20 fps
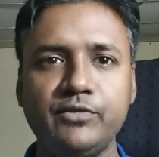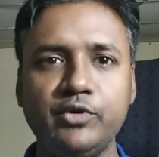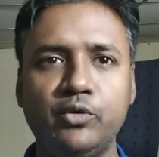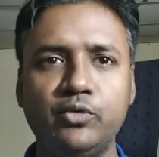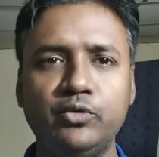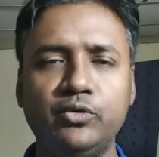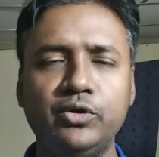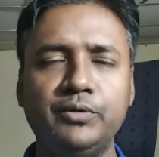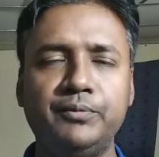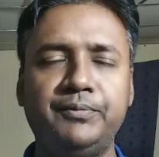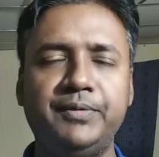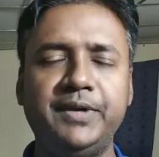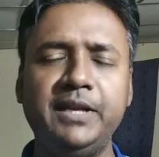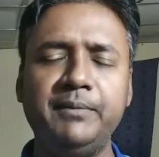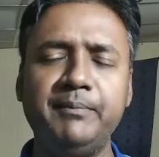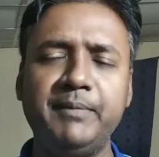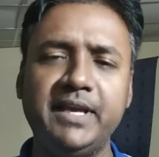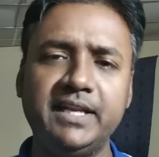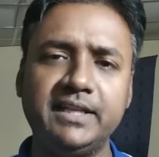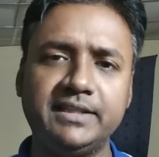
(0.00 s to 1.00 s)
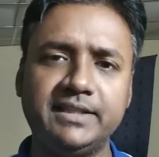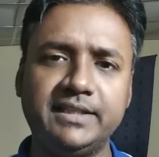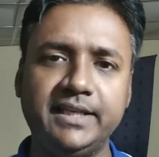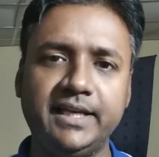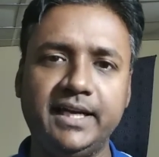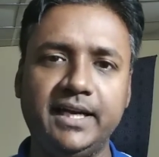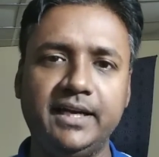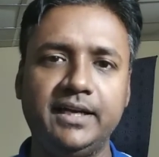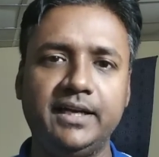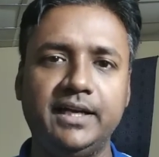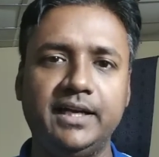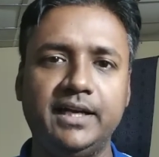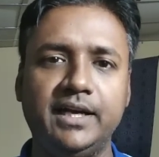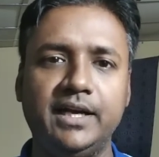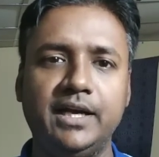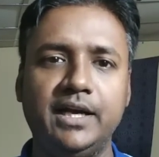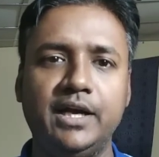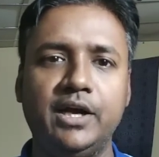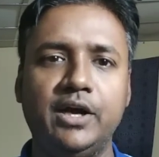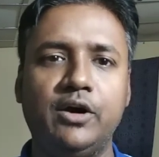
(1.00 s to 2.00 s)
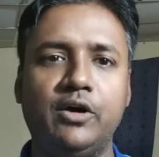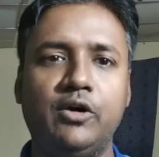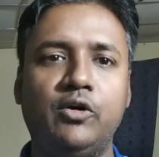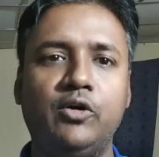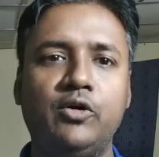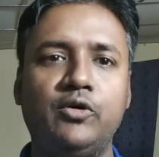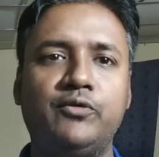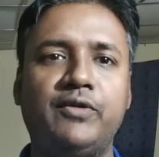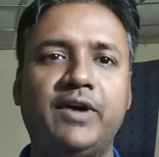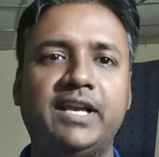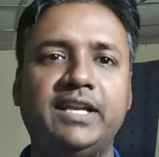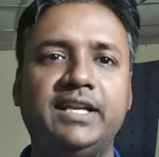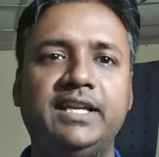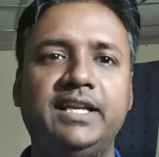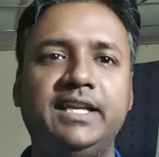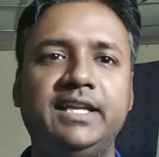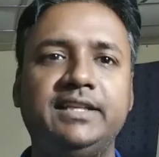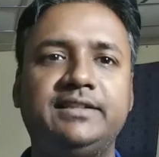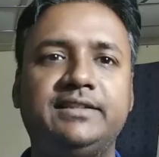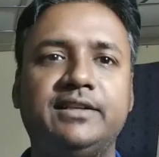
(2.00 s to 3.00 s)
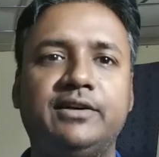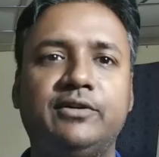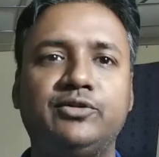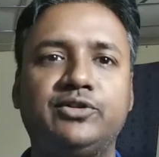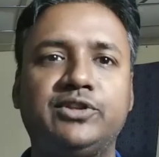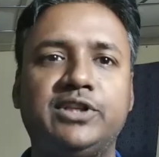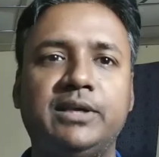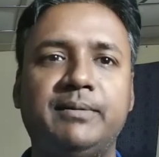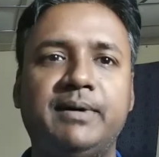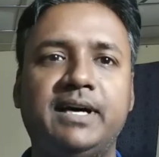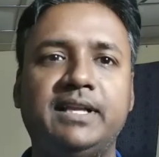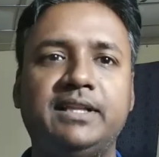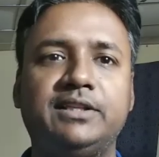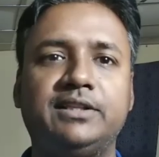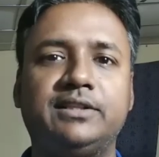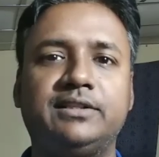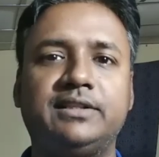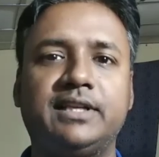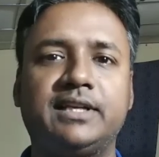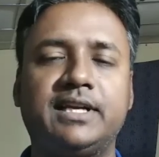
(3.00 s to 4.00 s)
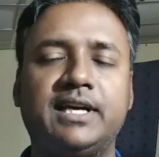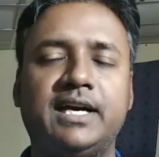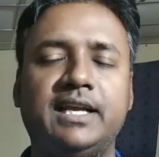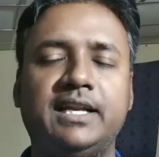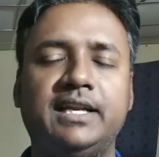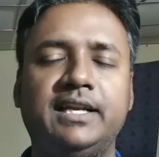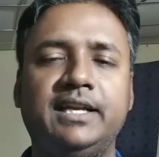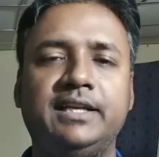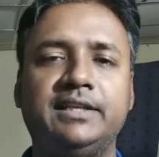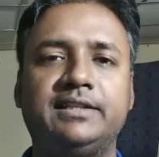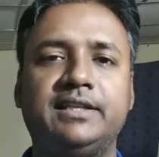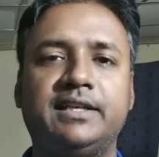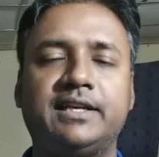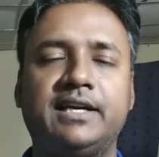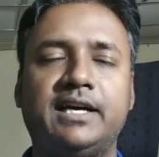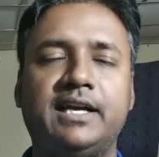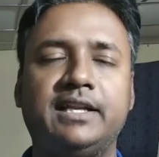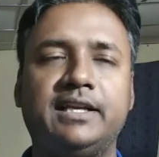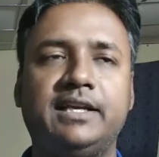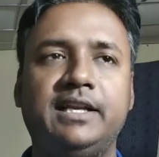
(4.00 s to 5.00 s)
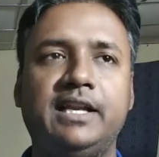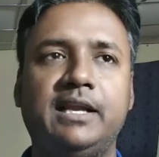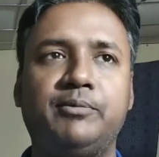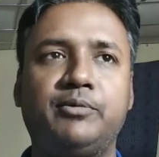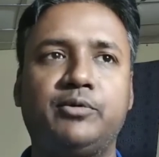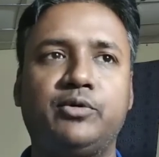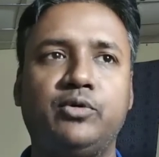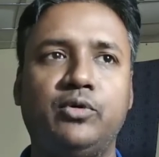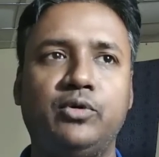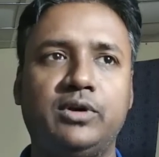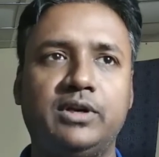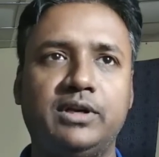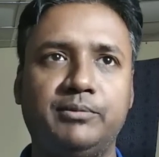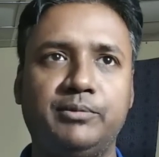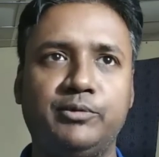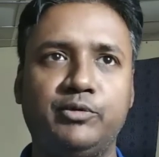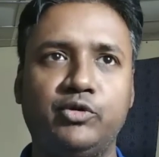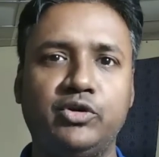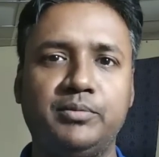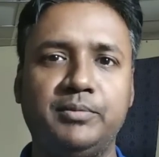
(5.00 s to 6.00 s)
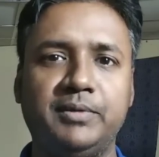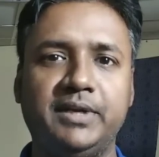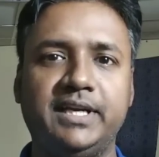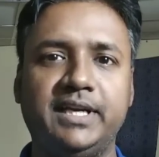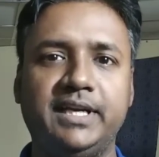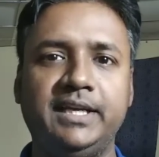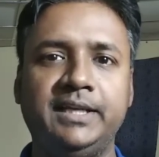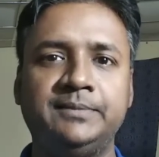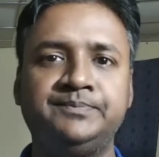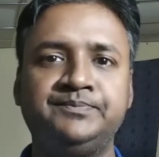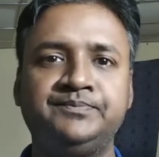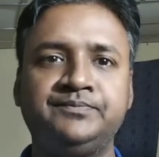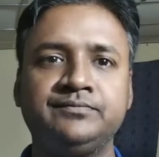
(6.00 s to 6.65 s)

उन्होंने फिर मेहनत किया और फाइनली उसके बाद सरकार ने सरकार के खिलाफ कोर्ट कोर्ट में गई